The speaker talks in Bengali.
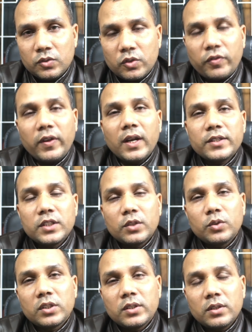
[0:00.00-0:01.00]
তো ফ্রিলান্সিং
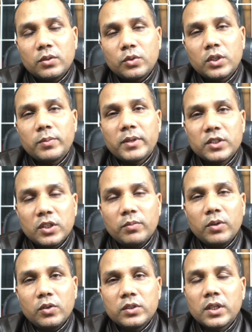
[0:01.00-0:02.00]
করতে করতে পারছি
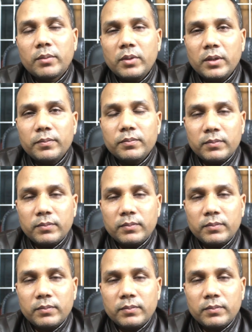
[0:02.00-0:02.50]
বলে হচ্ছে আমি